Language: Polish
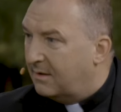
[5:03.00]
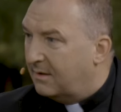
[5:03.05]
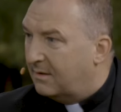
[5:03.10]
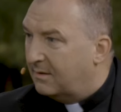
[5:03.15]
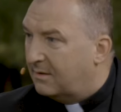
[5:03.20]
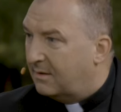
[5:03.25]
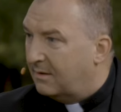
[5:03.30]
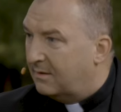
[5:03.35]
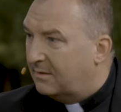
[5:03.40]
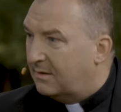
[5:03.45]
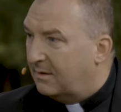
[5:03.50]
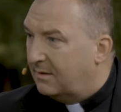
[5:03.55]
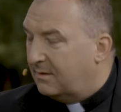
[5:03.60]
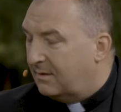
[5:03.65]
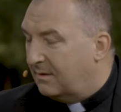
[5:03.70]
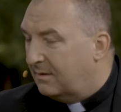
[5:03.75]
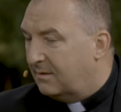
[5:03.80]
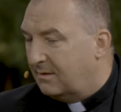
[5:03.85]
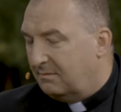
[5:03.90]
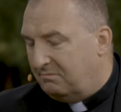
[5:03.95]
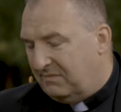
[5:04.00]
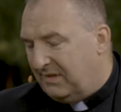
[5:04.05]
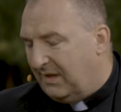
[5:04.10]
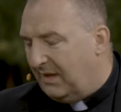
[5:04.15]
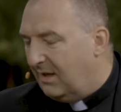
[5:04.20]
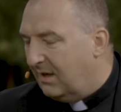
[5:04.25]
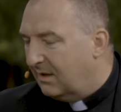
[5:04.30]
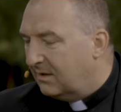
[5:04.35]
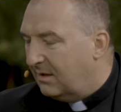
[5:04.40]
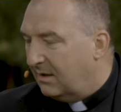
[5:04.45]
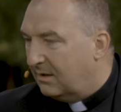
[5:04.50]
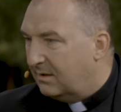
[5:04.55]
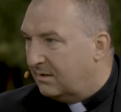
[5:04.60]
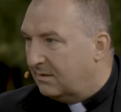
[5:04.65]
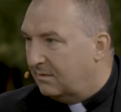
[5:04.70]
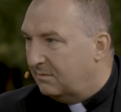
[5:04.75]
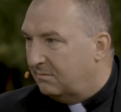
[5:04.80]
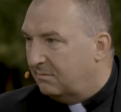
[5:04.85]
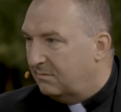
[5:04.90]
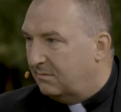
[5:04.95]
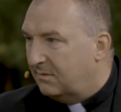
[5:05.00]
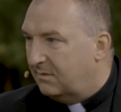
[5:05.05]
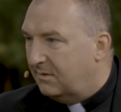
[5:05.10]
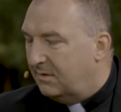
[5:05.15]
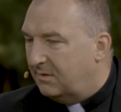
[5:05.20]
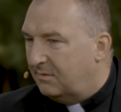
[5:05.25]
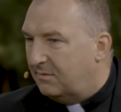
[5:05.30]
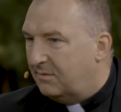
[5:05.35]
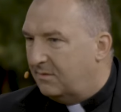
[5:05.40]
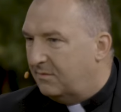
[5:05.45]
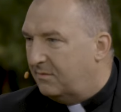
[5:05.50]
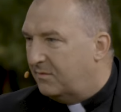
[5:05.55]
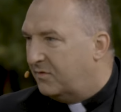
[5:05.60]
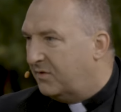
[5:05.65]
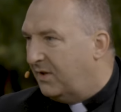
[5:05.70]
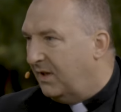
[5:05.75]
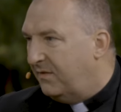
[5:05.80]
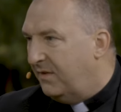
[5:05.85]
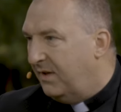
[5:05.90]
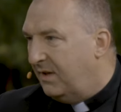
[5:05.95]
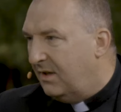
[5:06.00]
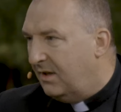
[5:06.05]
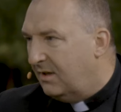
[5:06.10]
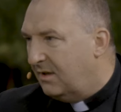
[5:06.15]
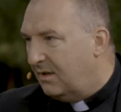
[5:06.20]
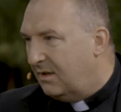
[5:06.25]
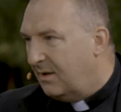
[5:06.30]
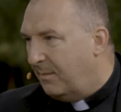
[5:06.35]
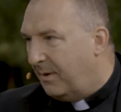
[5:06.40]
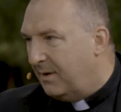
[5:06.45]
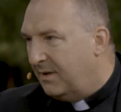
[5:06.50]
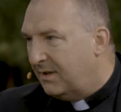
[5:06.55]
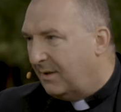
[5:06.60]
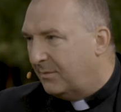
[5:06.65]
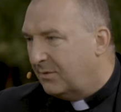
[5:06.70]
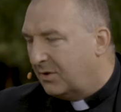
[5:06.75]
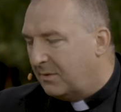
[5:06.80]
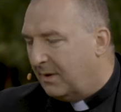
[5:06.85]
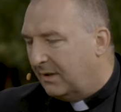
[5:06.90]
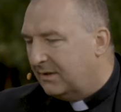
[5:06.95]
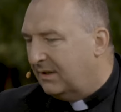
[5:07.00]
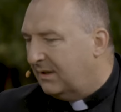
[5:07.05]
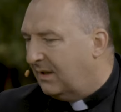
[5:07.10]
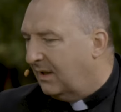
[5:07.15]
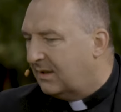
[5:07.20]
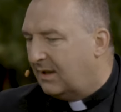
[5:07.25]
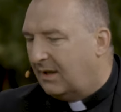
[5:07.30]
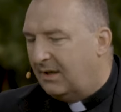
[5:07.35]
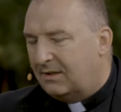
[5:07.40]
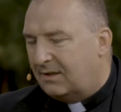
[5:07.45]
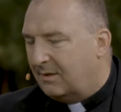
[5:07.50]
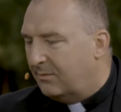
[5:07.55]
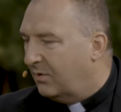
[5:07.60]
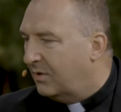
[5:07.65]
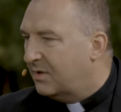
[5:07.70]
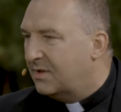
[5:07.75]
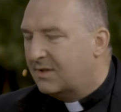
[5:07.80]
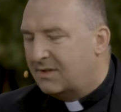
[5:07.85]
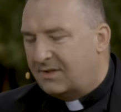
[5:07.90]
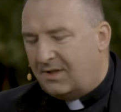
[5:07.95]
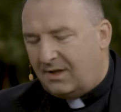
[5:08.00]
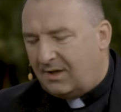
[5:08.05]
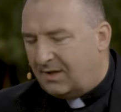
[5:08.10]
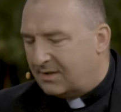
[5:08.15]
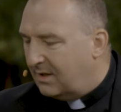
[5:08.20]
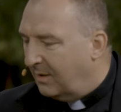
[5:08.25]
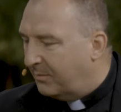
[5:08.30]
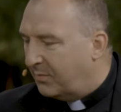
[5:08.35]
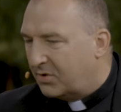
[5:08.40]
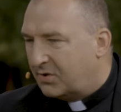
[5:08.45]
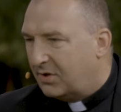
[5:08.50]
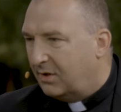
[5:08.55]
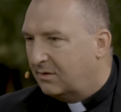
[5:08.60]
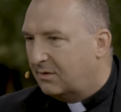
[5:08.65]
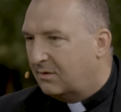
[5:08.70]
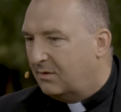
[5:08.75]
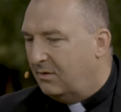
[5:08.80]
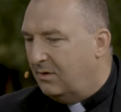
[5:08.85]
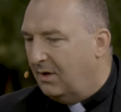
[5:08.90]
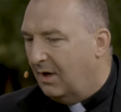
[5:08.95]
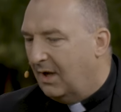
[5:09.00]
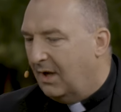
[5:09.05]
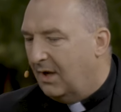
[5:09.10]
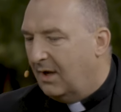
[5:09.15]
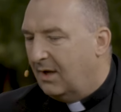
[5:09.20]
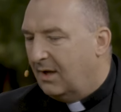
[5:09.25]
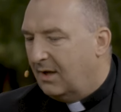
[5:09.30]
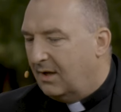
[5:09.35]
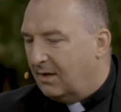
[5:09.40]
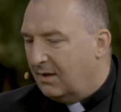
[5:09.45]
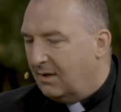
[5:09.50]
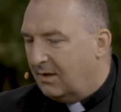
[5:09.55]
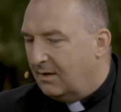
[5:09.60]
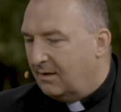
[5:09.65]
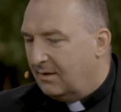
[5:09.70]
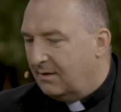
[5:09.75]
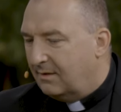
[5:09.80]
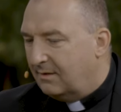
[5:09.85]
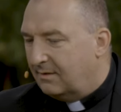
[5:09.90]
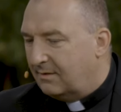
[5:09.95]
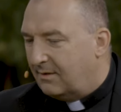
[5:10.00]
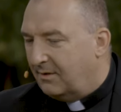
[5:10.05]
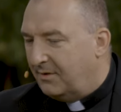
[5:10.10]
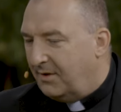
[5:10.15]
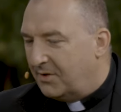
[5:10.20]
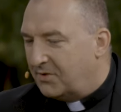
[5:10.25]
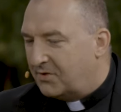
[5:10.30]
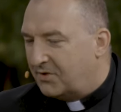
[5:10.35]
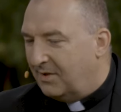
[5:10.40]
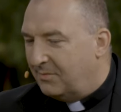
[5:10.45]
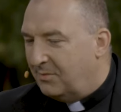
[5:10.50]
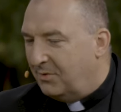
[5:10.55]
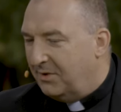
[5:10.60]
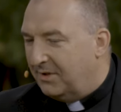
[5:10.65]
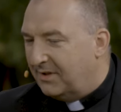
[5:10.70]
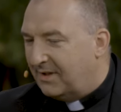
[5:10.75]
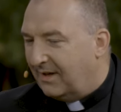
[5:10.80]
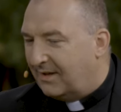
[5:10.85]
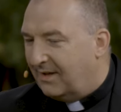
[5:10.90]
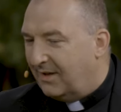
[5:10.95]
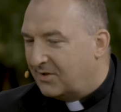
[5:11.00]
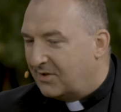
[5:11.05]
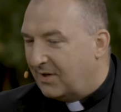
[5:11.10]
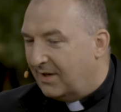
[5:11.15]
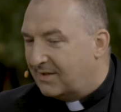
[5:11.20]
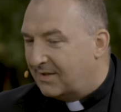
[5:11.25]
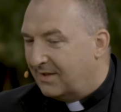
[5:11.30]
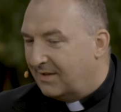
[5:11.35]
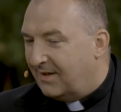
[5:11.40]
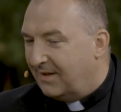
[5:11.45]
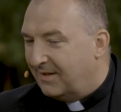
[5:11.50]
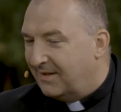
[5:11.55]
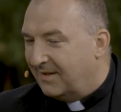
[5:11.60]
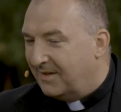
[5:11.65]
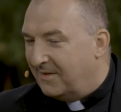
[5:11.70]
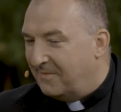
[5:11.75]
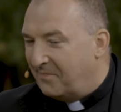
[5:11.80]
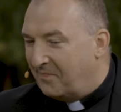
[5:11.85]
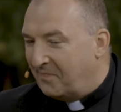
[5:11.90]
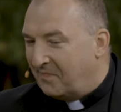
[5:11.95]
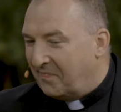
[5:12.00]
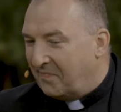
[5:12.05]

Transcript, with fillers: To, to, to, od razu to było ta, rok, tak. pół roku? Po... W tej chwili nie, nie już, pamiętam ale dokładnie lat, ale początek... to było zaraz na początku. Mm -hmm. yy, to jeszcze były takie czasy, kiedy